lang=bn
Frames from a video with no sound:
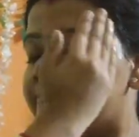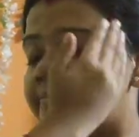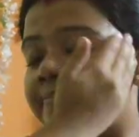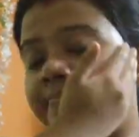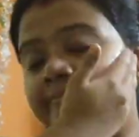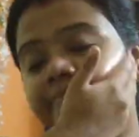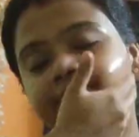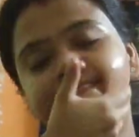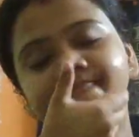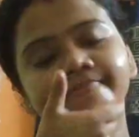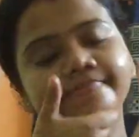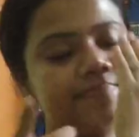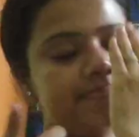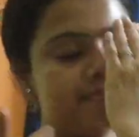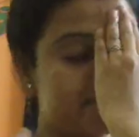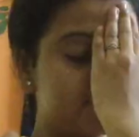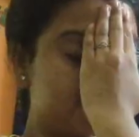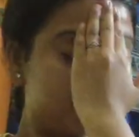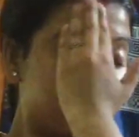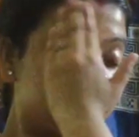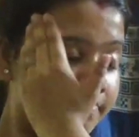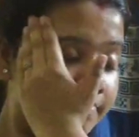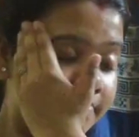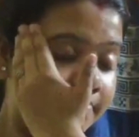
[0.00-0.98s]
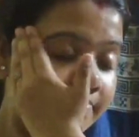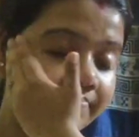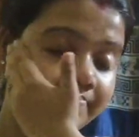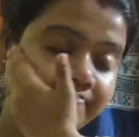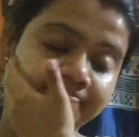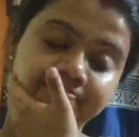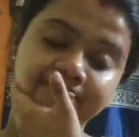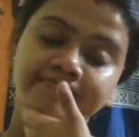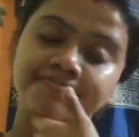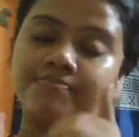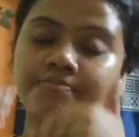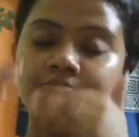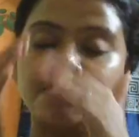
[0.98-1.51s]
এবং মানে
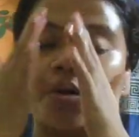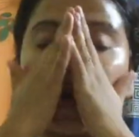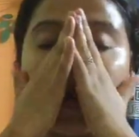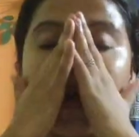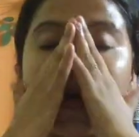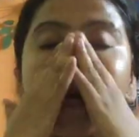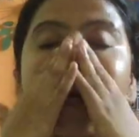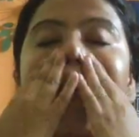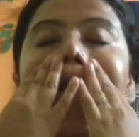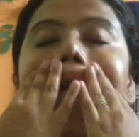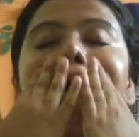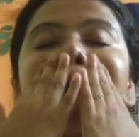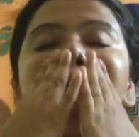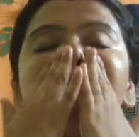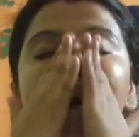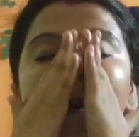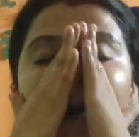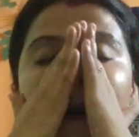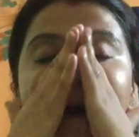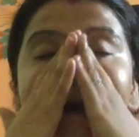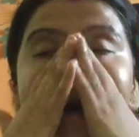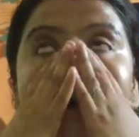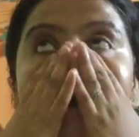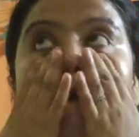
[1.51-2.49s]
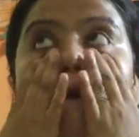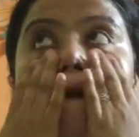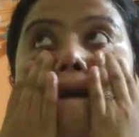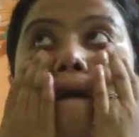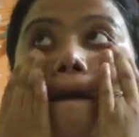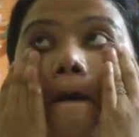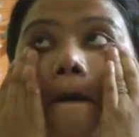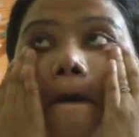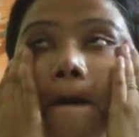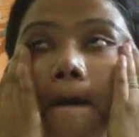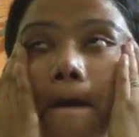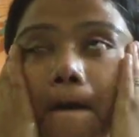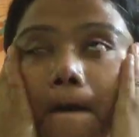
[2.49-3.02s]
অনেকটা সফট হয়েছে
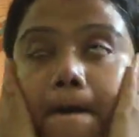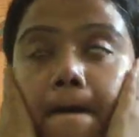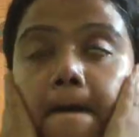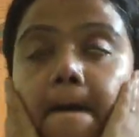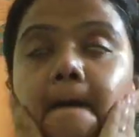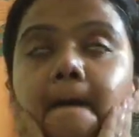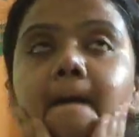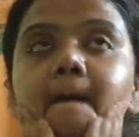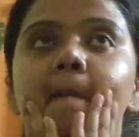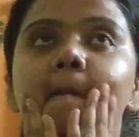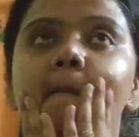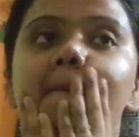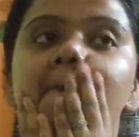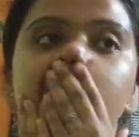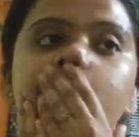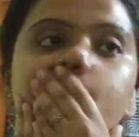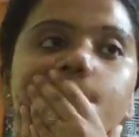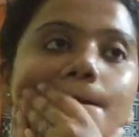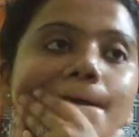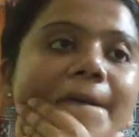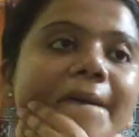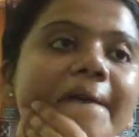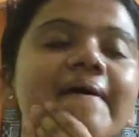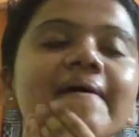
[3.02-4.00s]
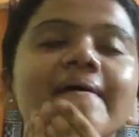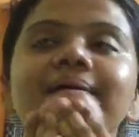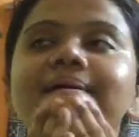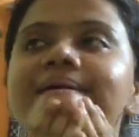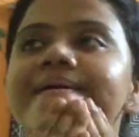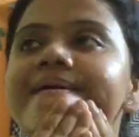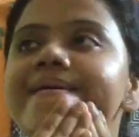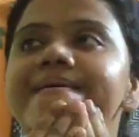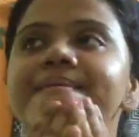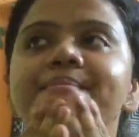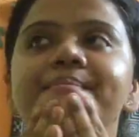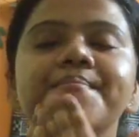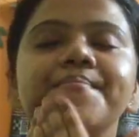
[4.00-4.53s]
আমি কিন্তু প্রায়
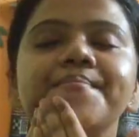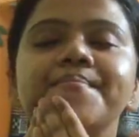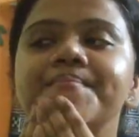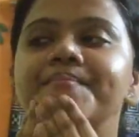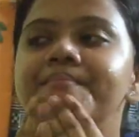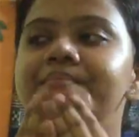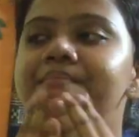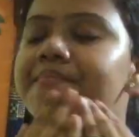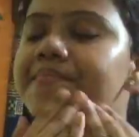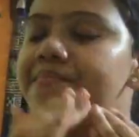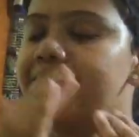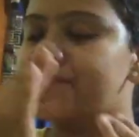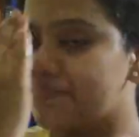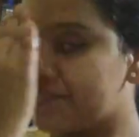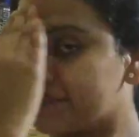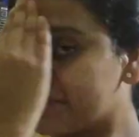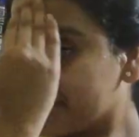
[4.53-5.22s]
পনেরো কুড়ি দিন ধরে